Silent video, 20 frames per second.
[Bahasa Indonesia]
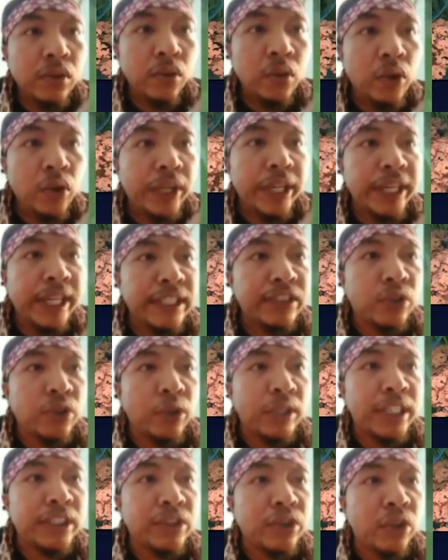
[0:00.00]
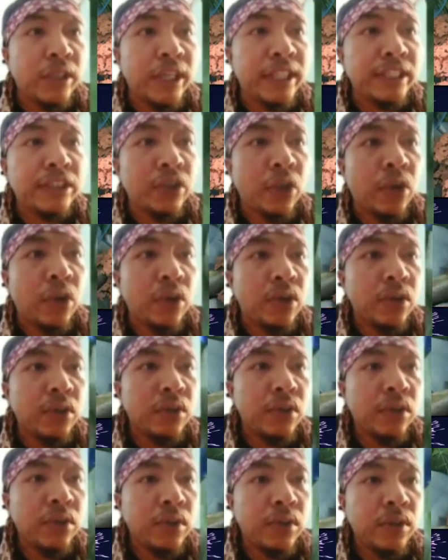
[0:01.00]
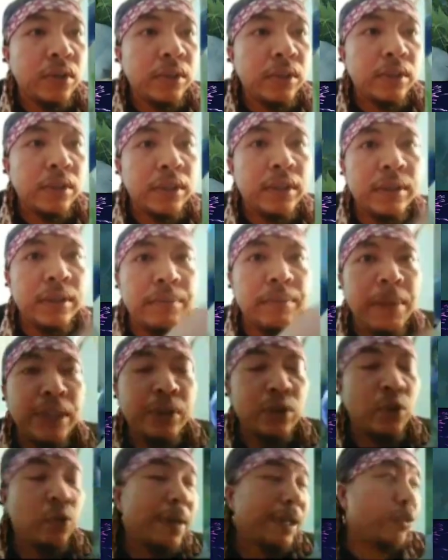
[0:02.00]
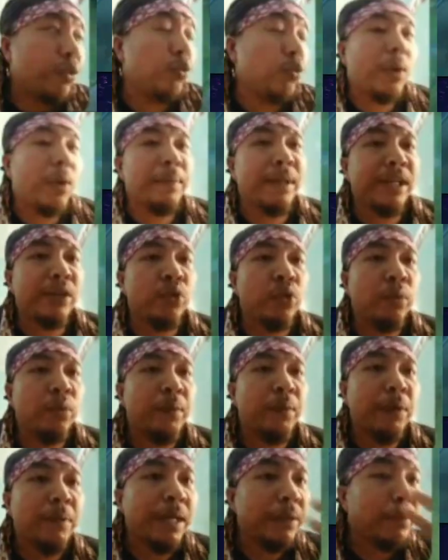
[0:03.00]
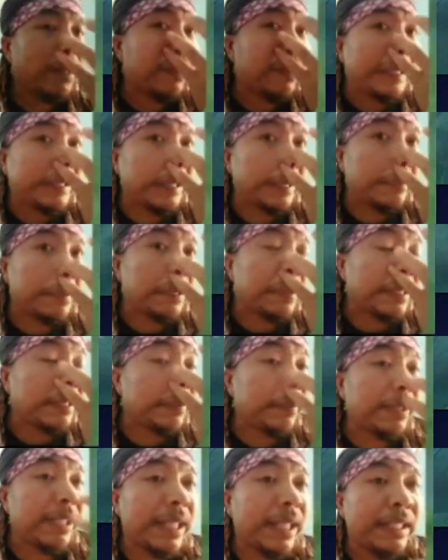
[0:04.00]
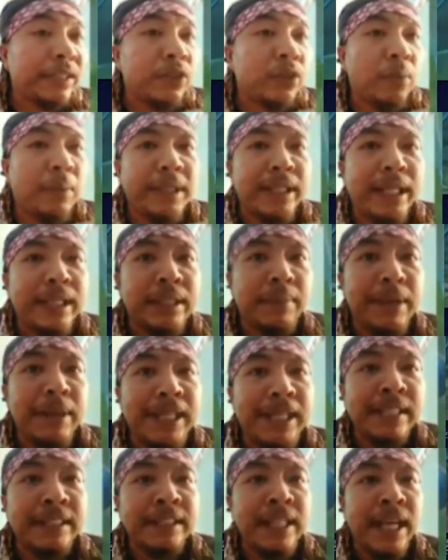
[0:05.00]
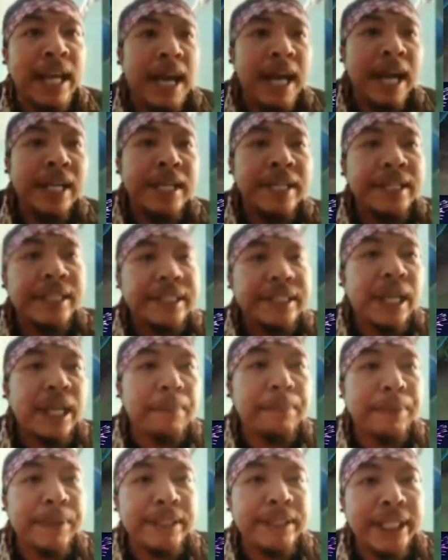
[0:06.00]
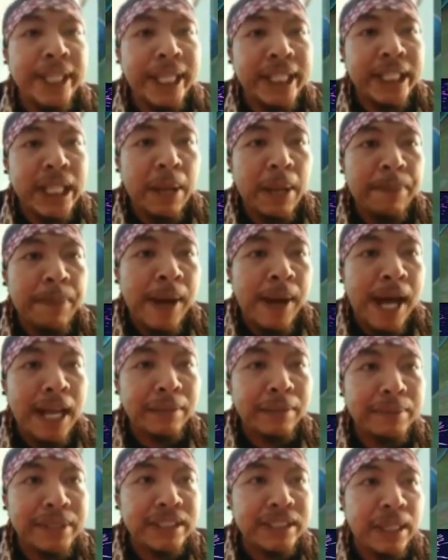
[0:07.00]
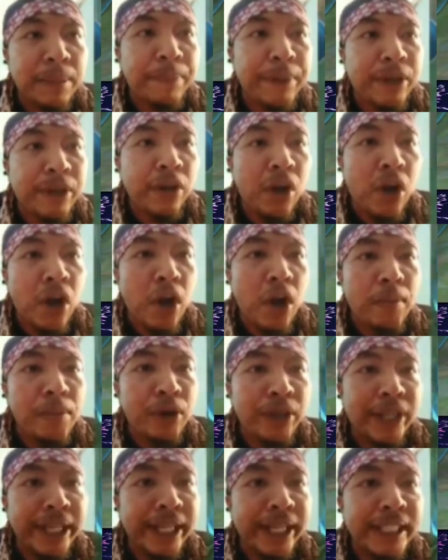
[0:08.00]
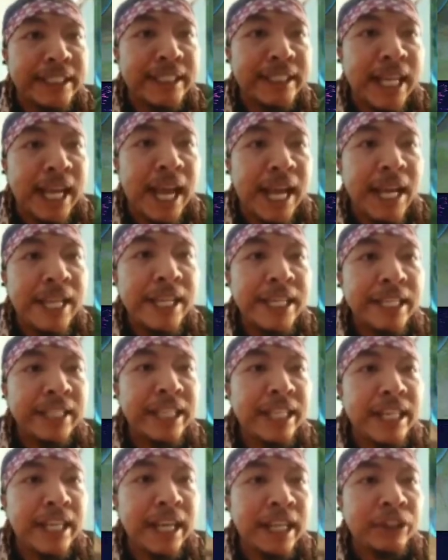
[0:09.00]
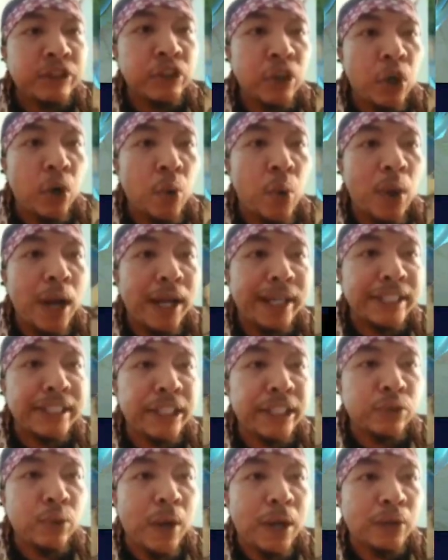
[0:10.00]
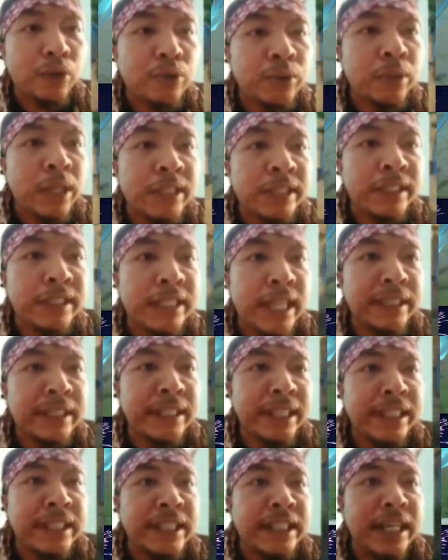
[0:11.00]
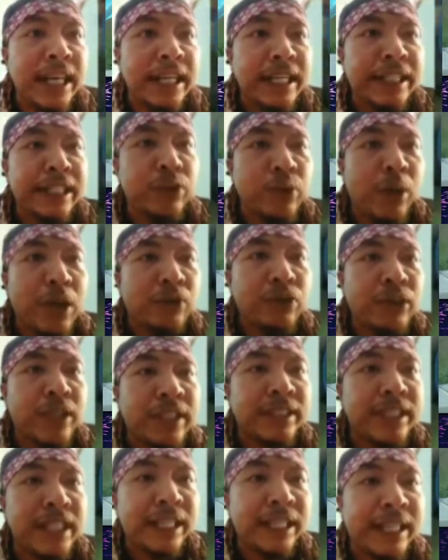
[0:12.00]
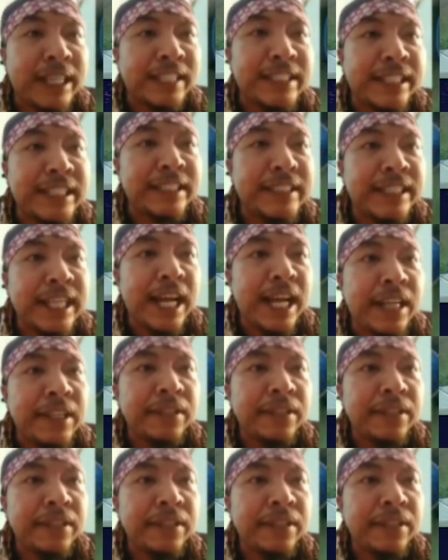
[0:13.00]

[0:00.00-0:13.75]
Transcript: Oke, nice cok, nice cok, nice cok balik dulu balik duluan balik dulu balik balik balik aja balik aja balik aja balik aja balik aja yang penting kita farming sampai goblok ya guys ya ingat cok wanita itu harus jadi cantik gara-gara itu harus kerja keras ya guys ya